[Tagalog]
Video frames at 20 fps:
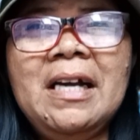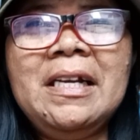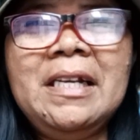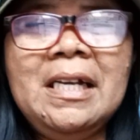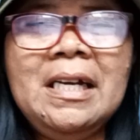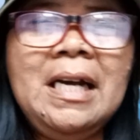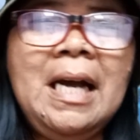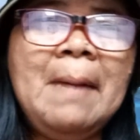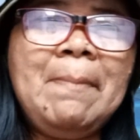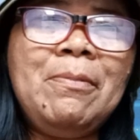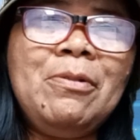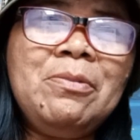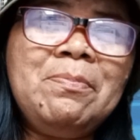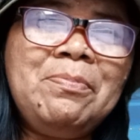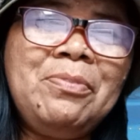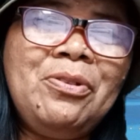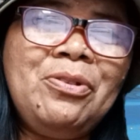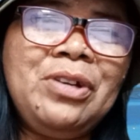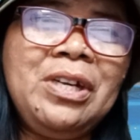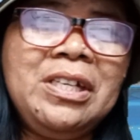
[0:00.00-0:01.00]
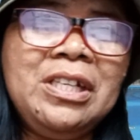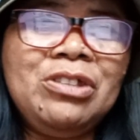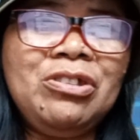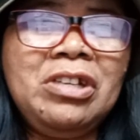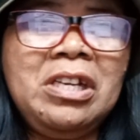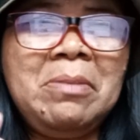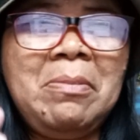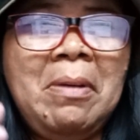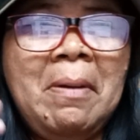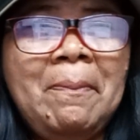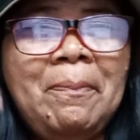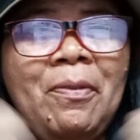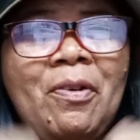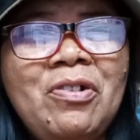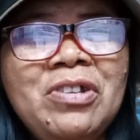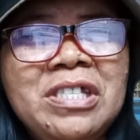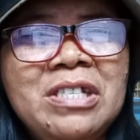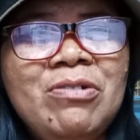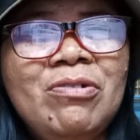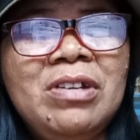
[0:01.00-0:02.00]
magandang hapon po. Nandito na naman
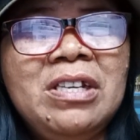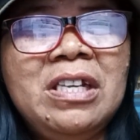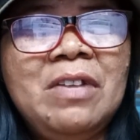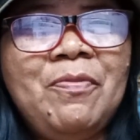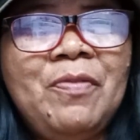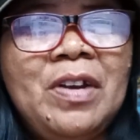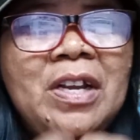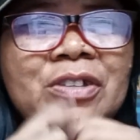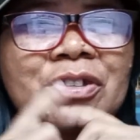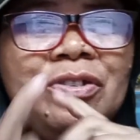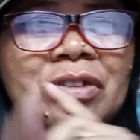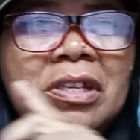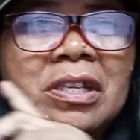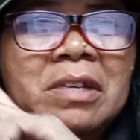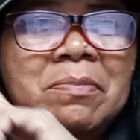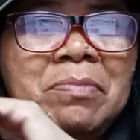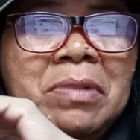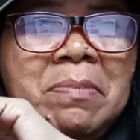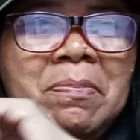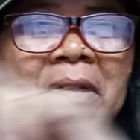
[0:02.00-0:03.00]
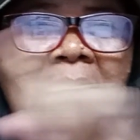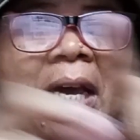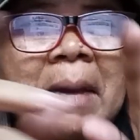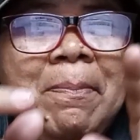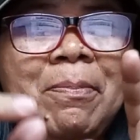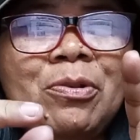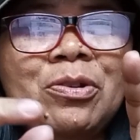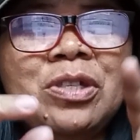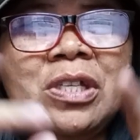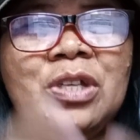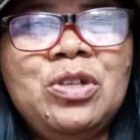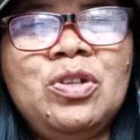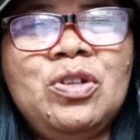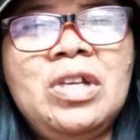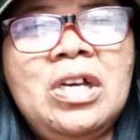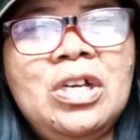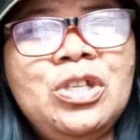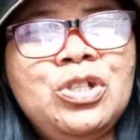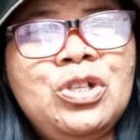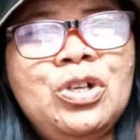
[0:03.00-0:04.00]
po si Kulina Palacio na nagbibigay po sa inyo
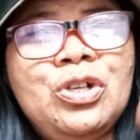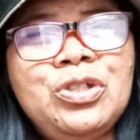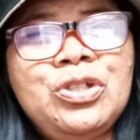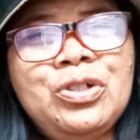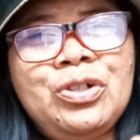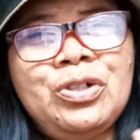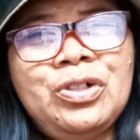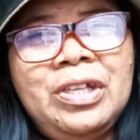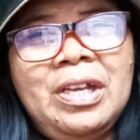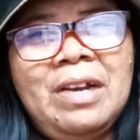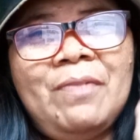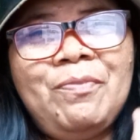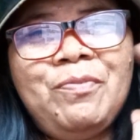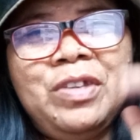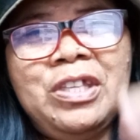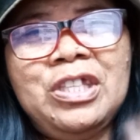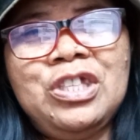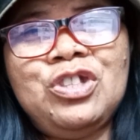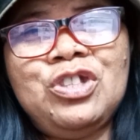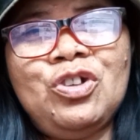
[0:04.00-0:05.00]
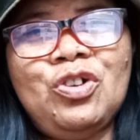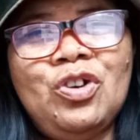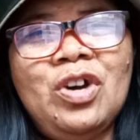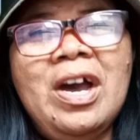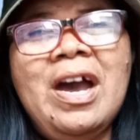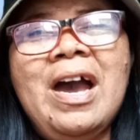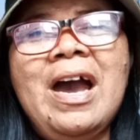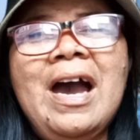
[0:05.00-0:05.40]
ng tutorial video.